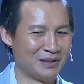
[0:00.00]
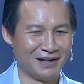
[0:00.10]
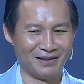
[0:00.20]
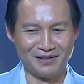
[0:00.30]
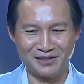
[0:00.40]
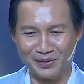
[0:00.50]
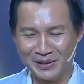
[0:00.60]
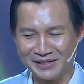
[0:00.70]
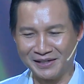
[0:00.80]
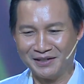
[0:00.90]
bây giờ lương gia
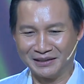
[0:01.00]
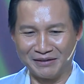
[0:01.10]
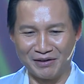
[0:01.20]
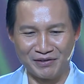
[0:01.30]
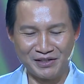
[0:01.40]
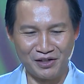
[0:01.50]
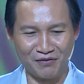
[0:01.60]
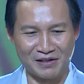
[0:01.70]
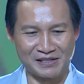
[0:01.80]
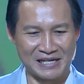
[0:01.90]
huy sẽ đưa tay về phía
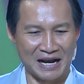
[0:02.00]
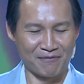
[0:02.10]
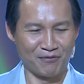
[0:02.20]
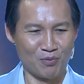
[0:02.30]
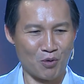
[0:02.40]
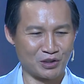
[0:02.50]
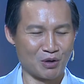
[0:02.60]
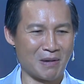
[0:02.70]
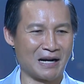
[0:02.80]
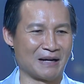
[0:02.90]
trước và chạm vô một
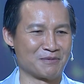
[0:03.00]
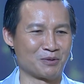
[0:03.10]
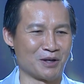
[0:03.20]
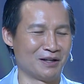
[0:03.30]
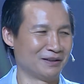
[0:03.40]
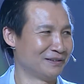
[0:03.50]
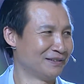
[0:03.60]
trong ba cảm xúc đó